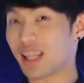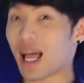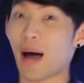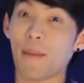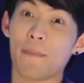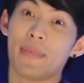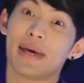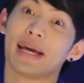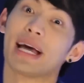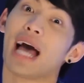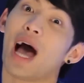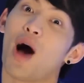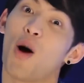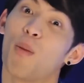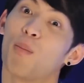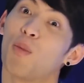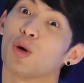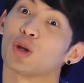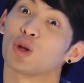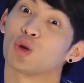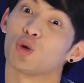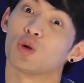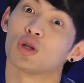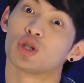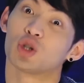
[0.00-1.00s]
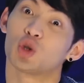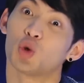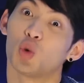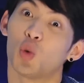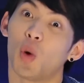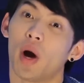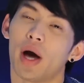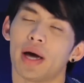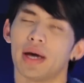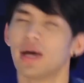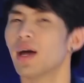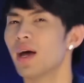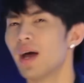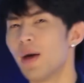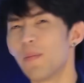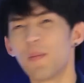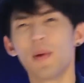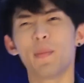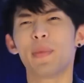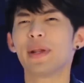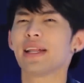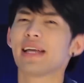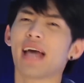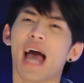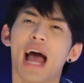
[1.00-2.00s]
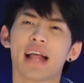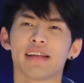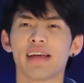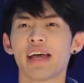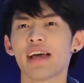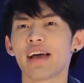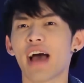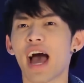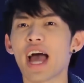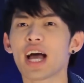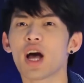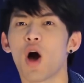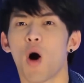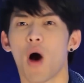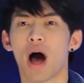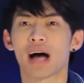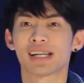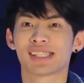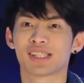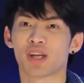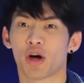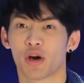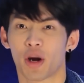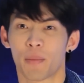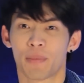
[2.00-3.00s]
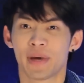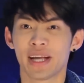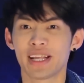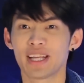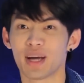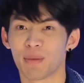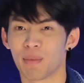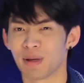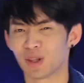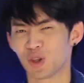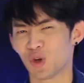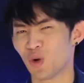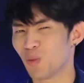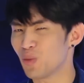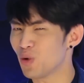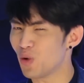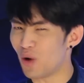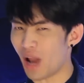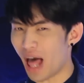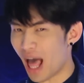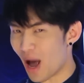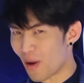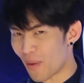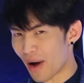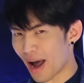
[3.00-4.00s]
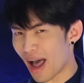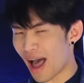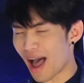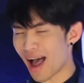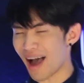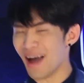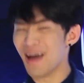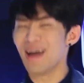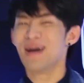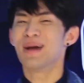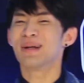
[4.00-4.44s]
และทำให้เขาหมดตัวช่วย มันเป็นงานง่ายๆของอสรพิษอย่างมาตุมอยู่แล้วอะค่ะ